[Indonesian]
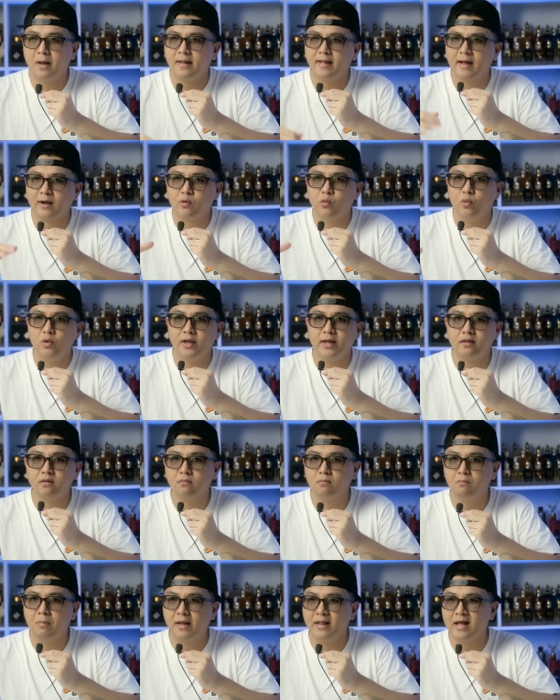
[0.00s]
Beda kulit,
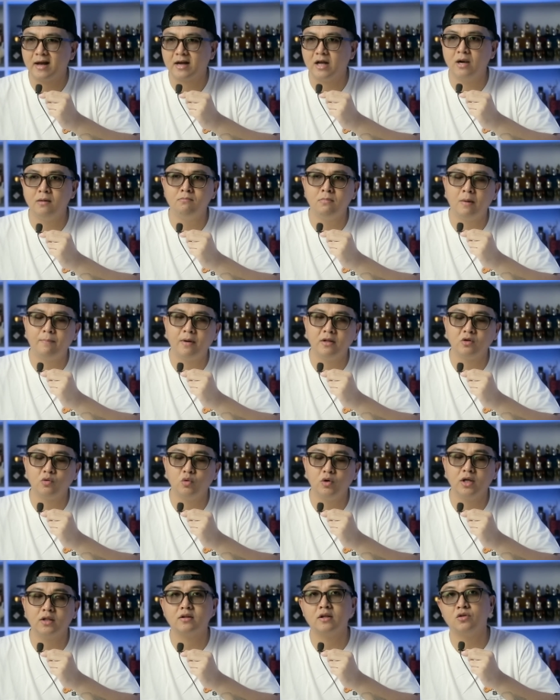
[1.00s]
beda kelembapan
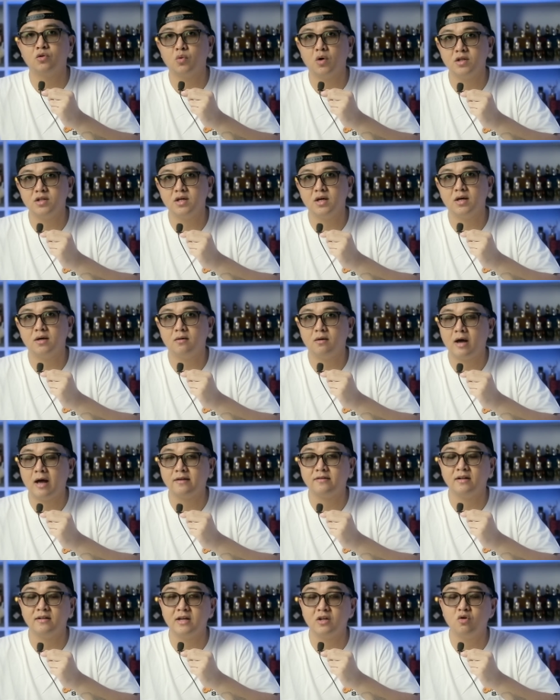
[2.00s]
kulit tentu aja
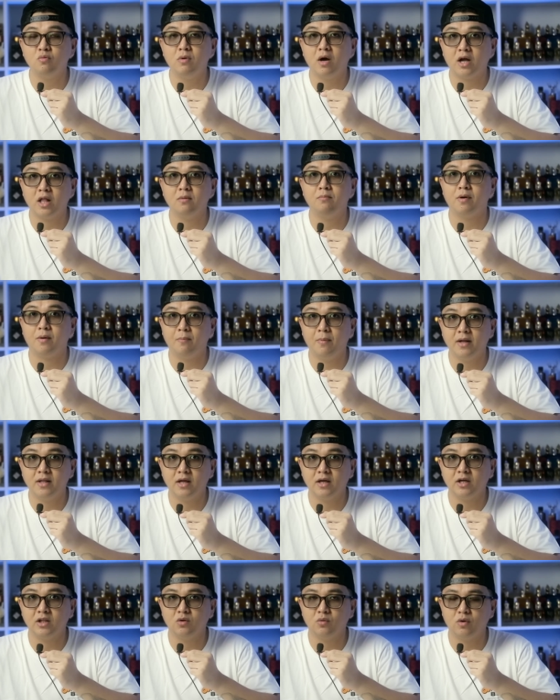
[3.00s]
hasilnya tuh bakal
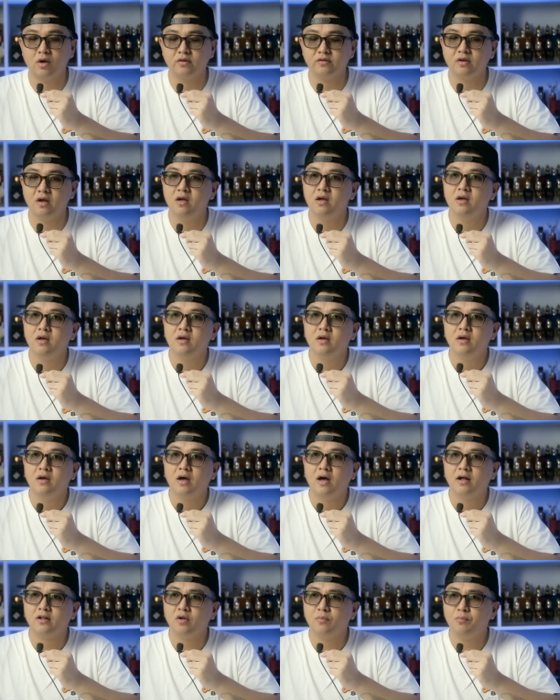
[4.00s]
berbeda gitu guys.
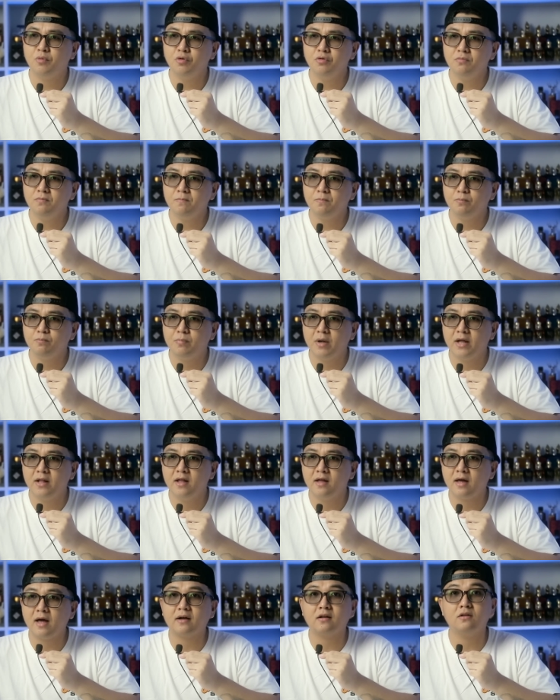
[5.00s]
Ataupun
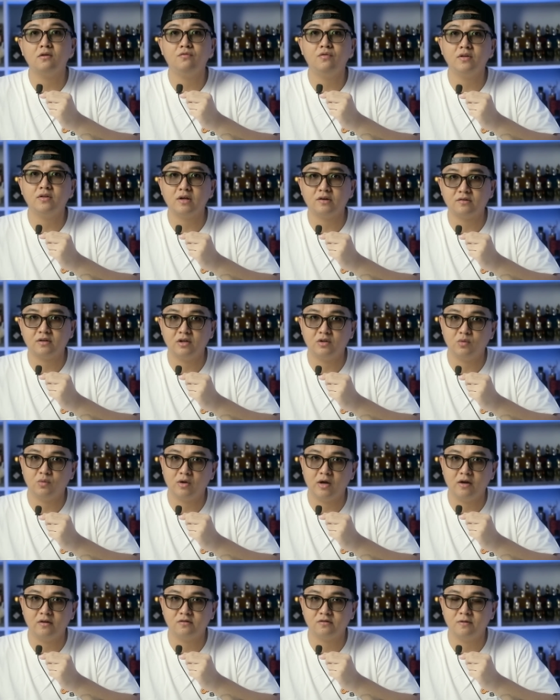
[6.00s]
beda aktivitas gitu
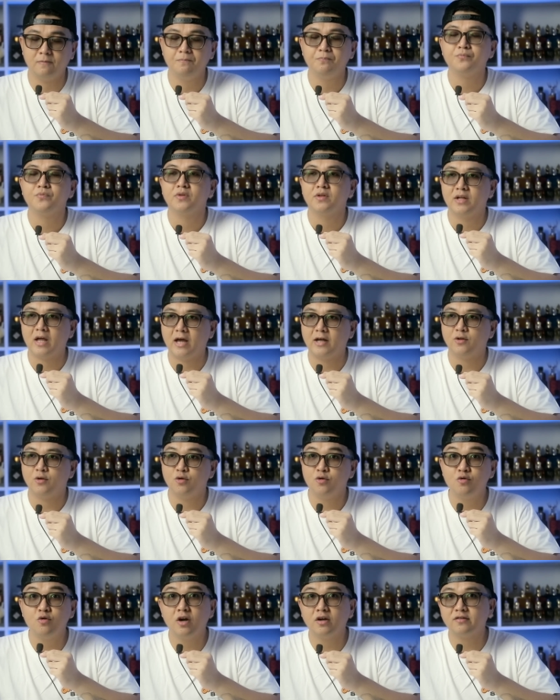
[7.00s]
guys. Ya
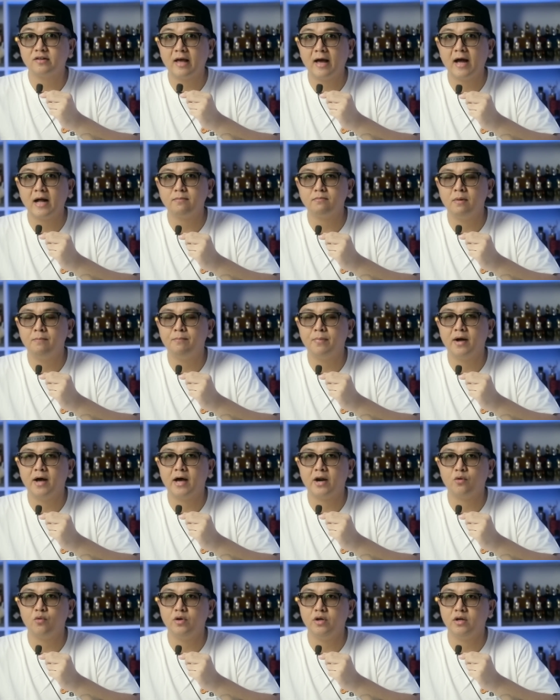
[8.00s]
itu juga sangat
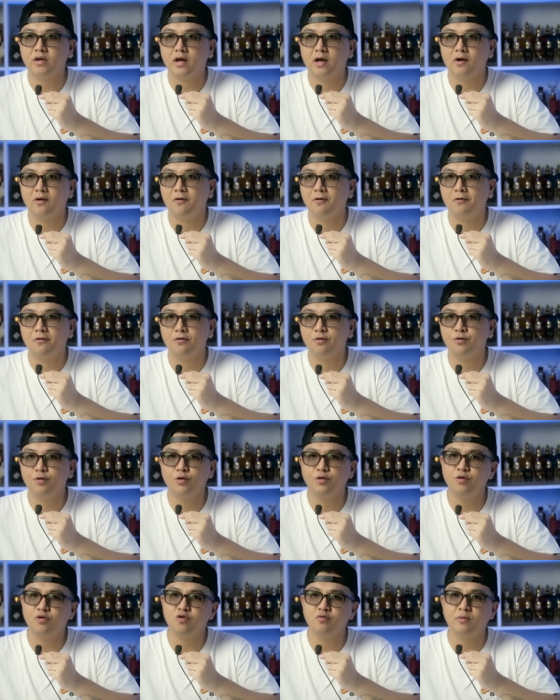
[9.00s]
mempengaruhi. Kalau
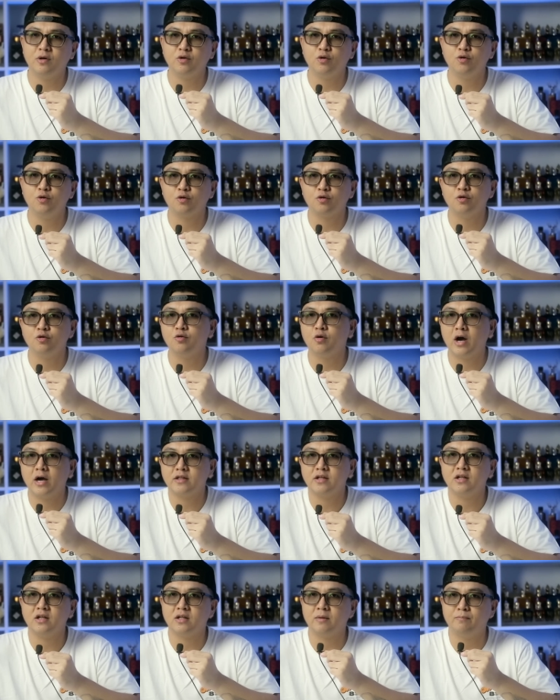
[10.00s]
gue tuh cuma duduk-duduk
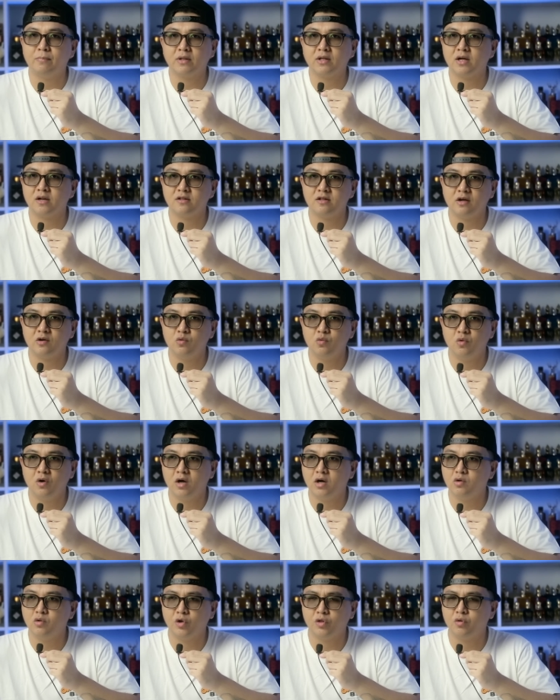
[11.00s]
aja di tempat kerja gue,
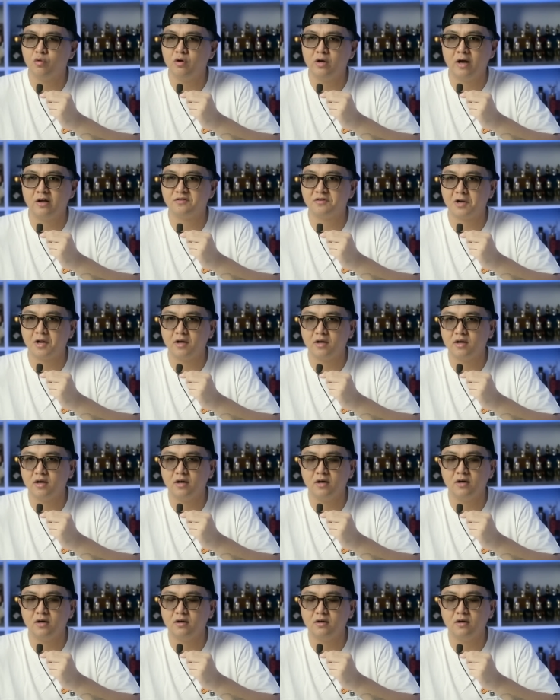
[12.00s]
gue tuh nggak sering
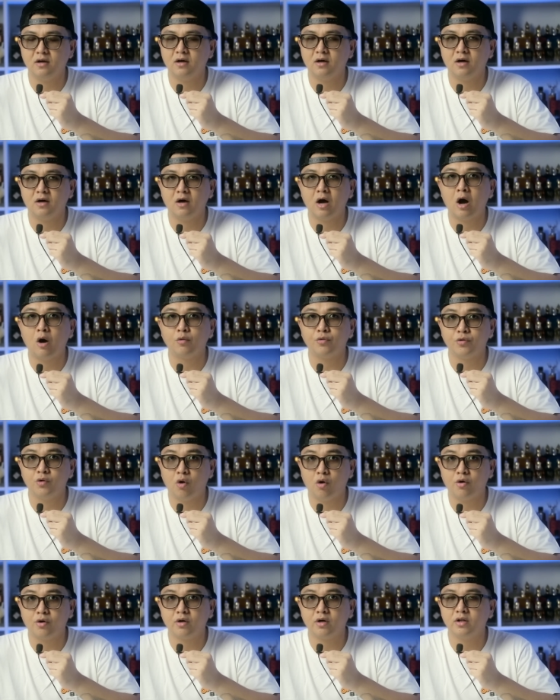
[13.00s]
ke uh,
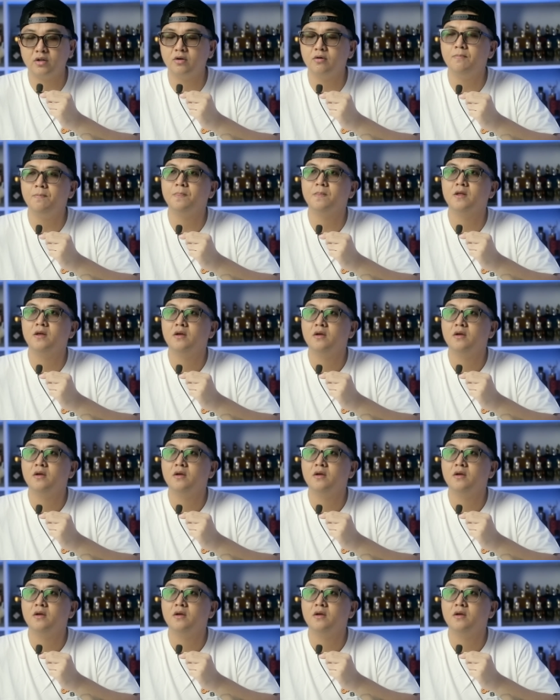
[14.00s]
outdoor gitu.